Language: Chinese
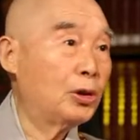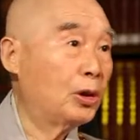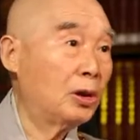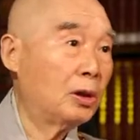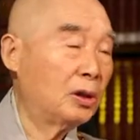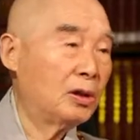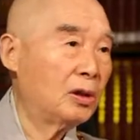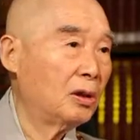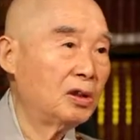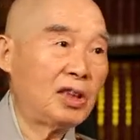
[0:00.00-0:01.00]
不是，
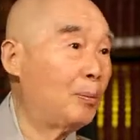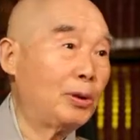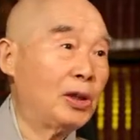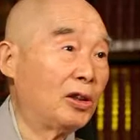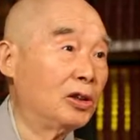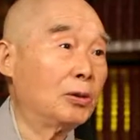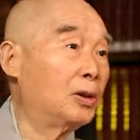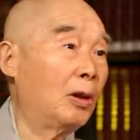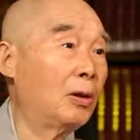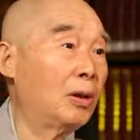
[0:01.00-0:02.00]
再不讲
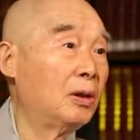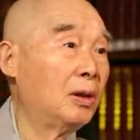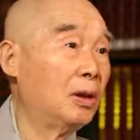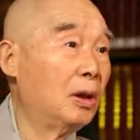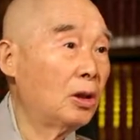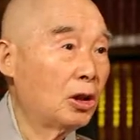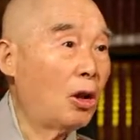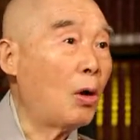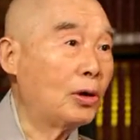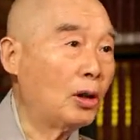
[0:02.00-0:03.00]
宗教了，
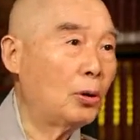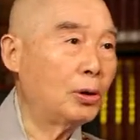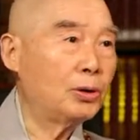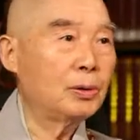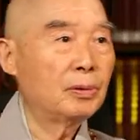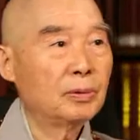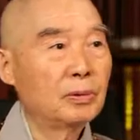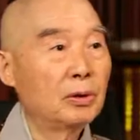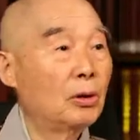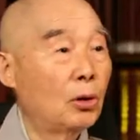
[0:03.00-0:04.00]
高等科学，
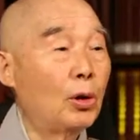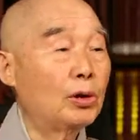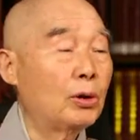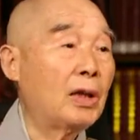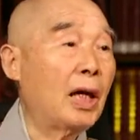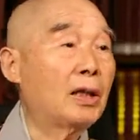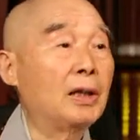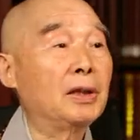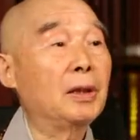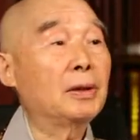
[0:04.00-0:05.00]
科学家肯